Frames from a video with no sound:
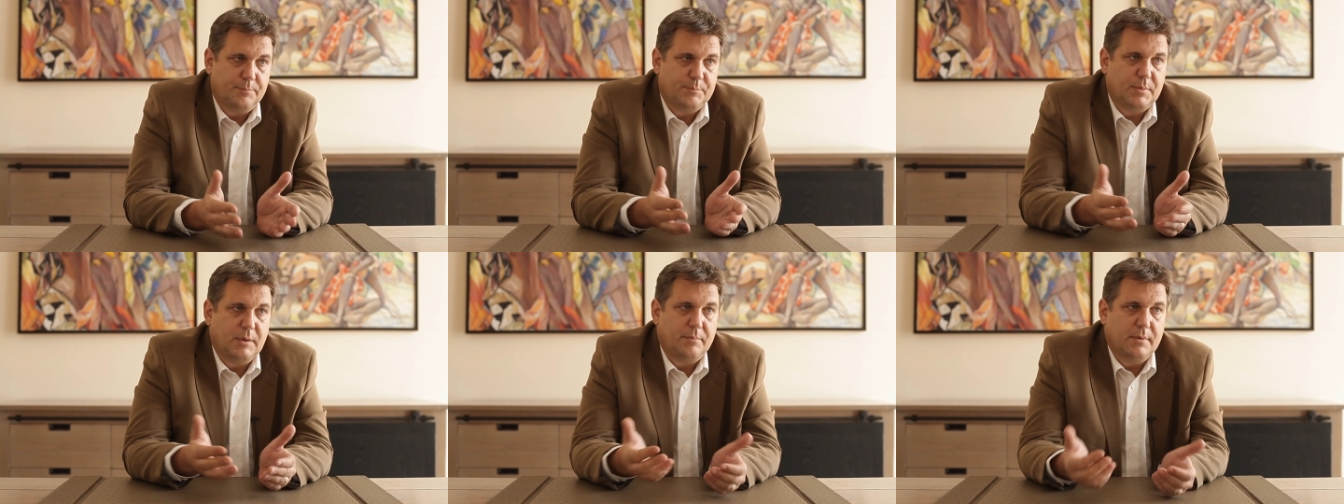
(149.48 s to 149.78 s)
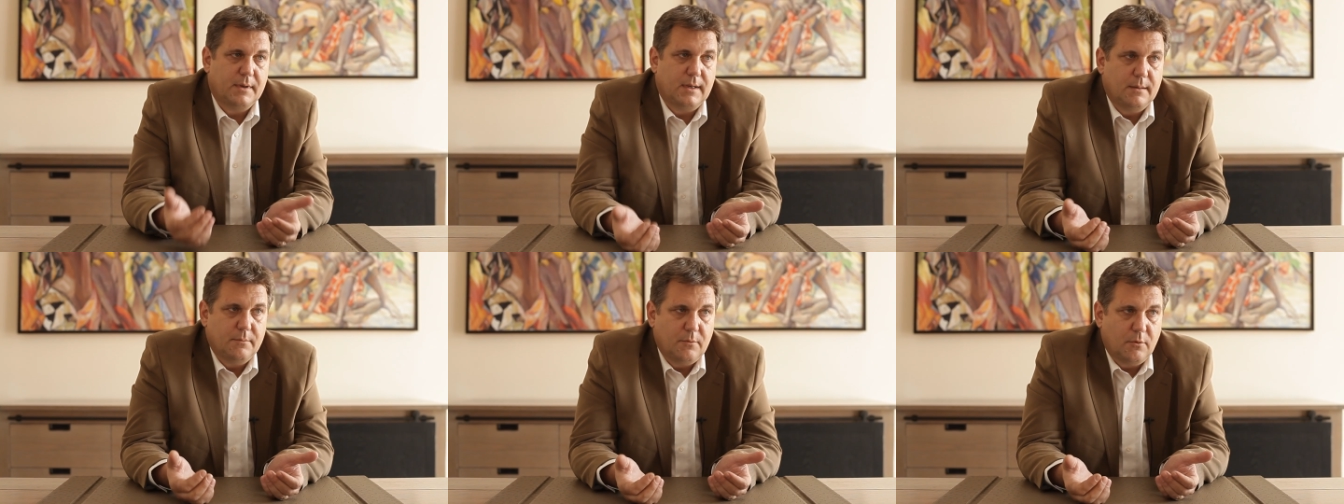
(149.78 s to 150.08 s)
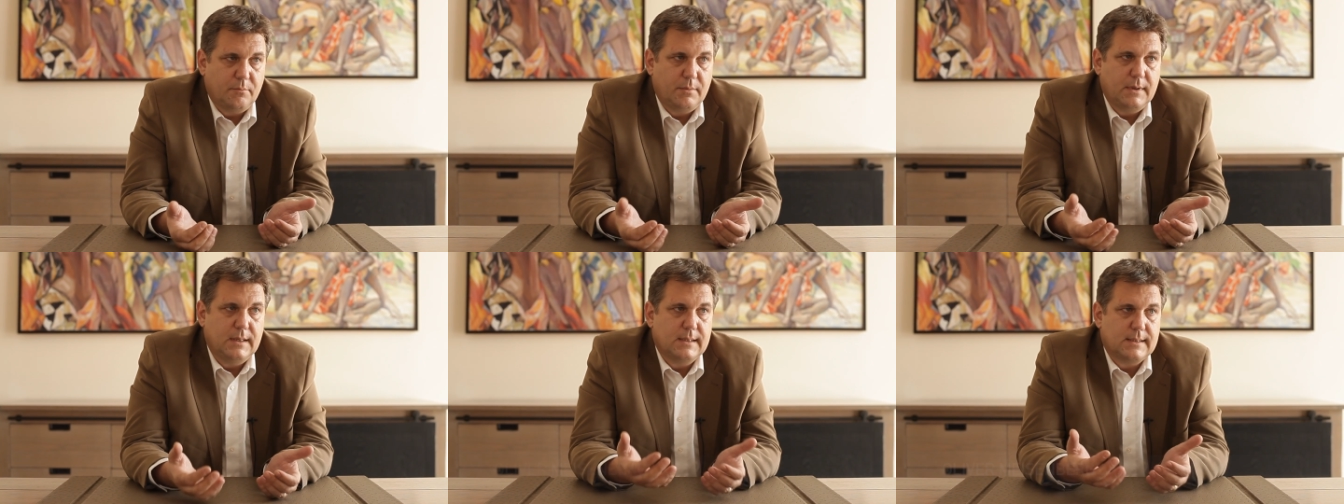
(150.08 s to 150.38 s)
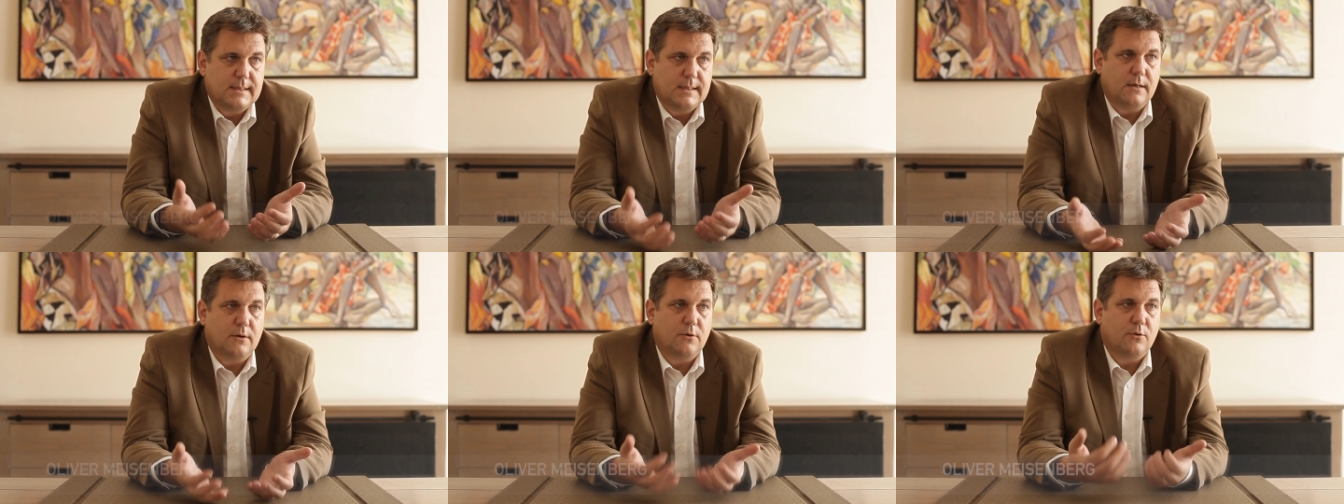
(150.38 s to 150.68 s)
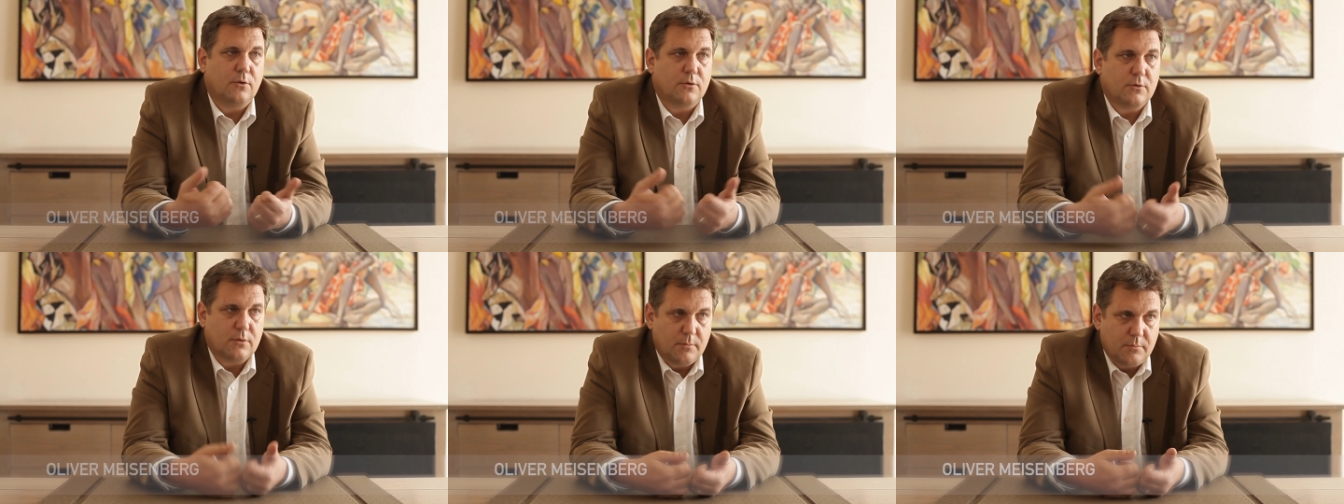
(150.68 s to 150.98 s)
PPL Mobile, c'est un
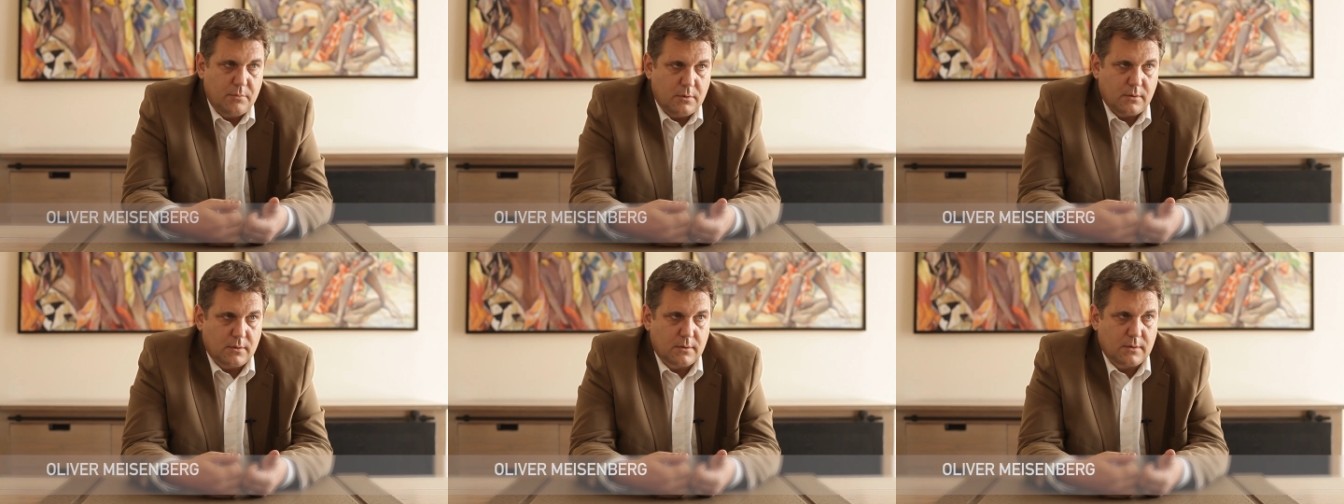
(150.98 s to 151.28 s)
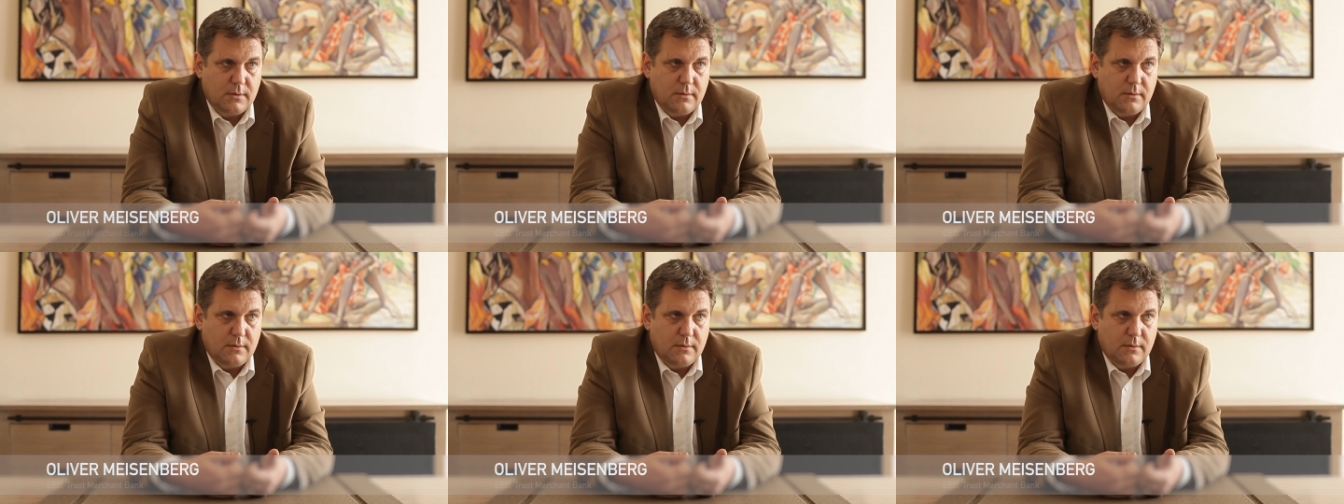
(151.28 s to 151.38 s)
compte en banque.